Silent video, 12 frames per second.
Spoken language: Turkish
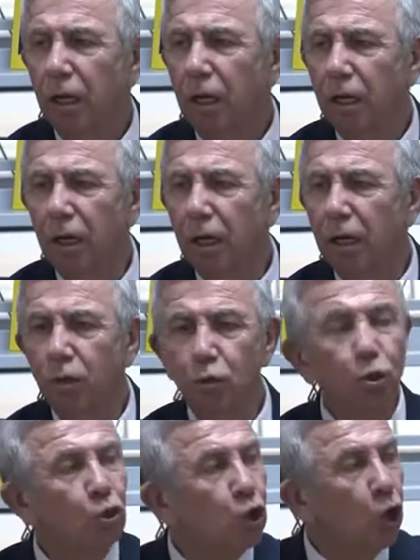e,
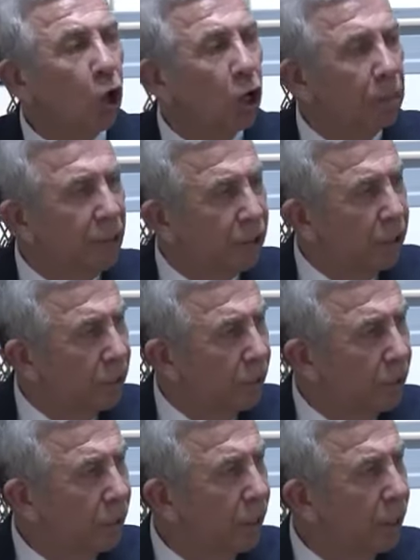suçlu
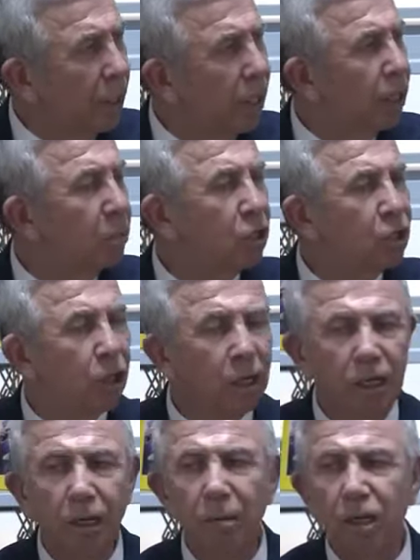olmadığı, herhangi bir
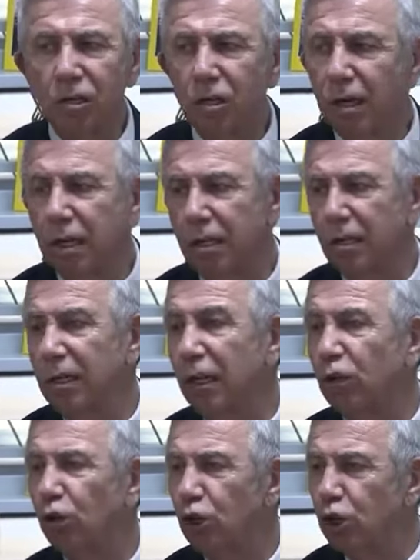şekilde başka
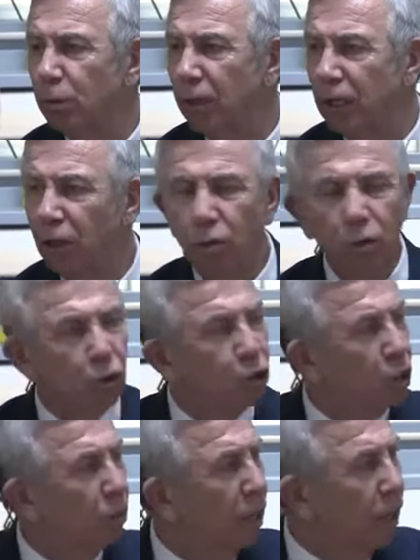kasıtla konuşmadığı
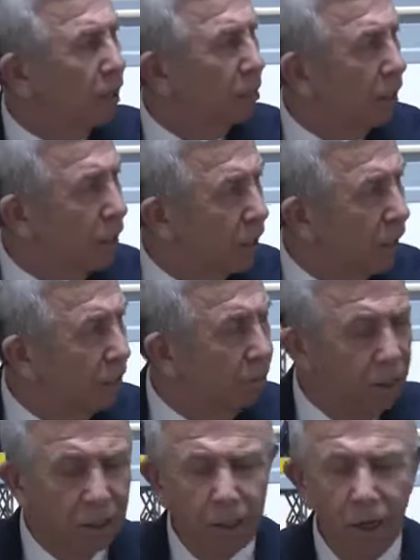konusunda mahkeme karar
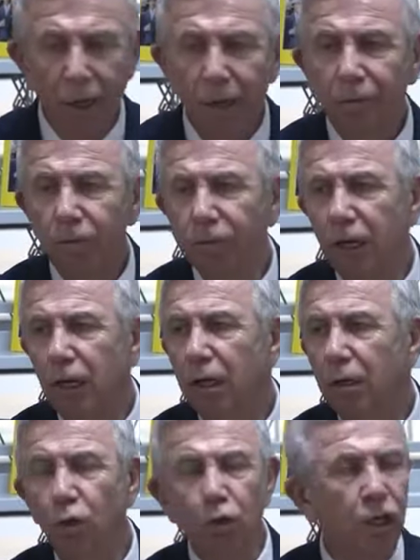verir ve
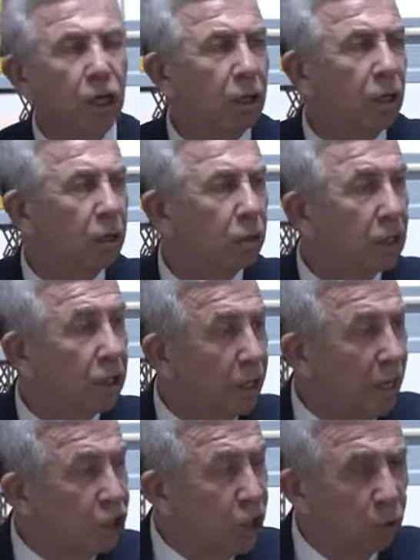ülke
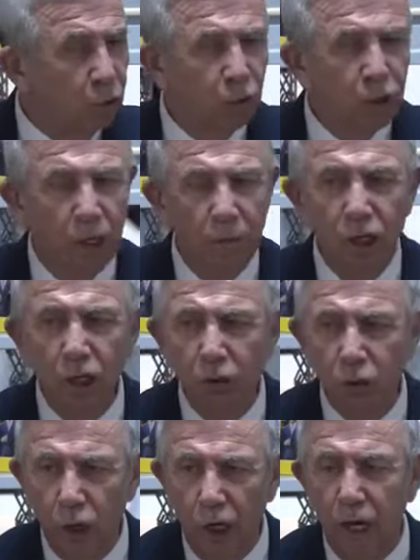gerçek gündeme
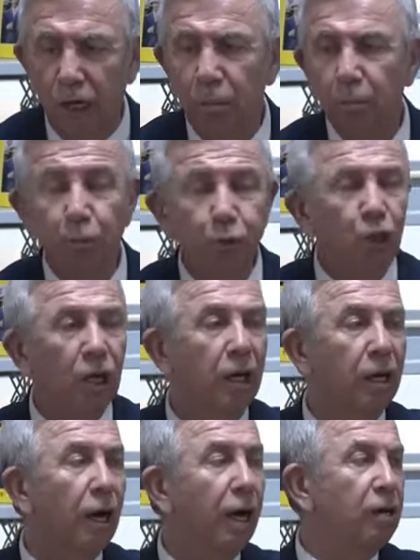döner. Bu
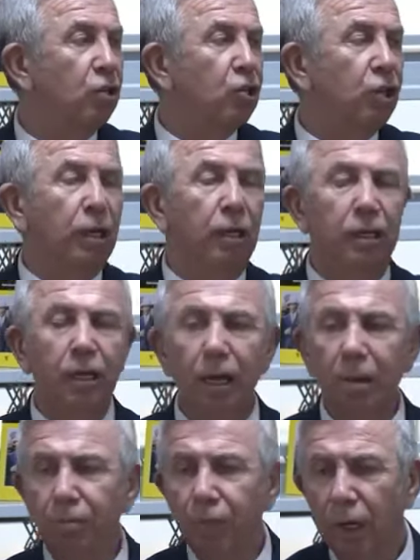da aynı
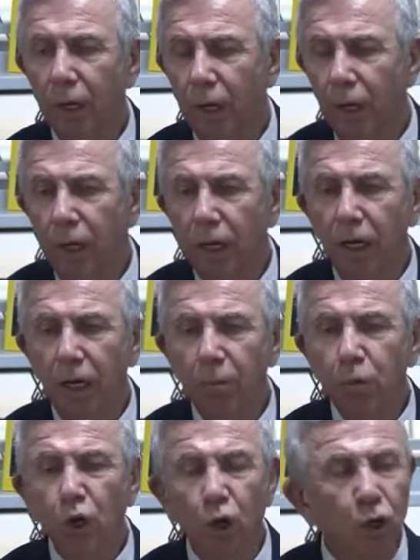şekilde
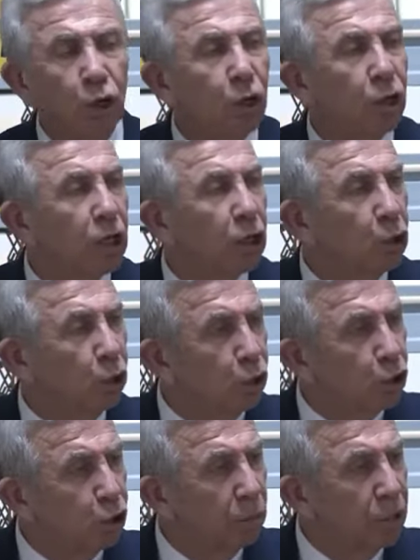e, bu konunun da
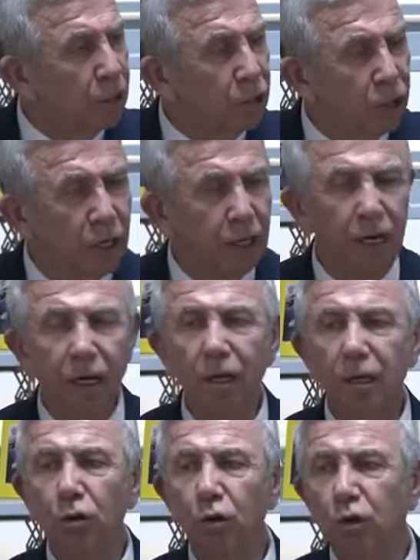konuşulması yine
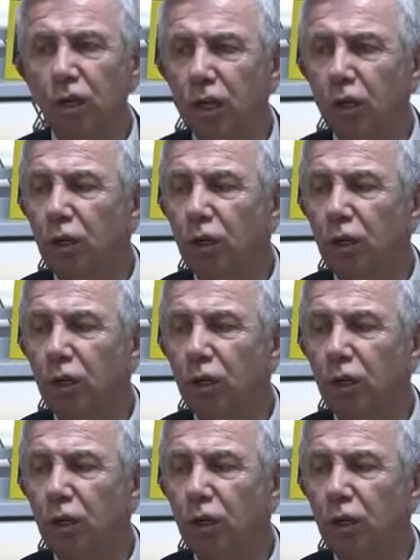ülke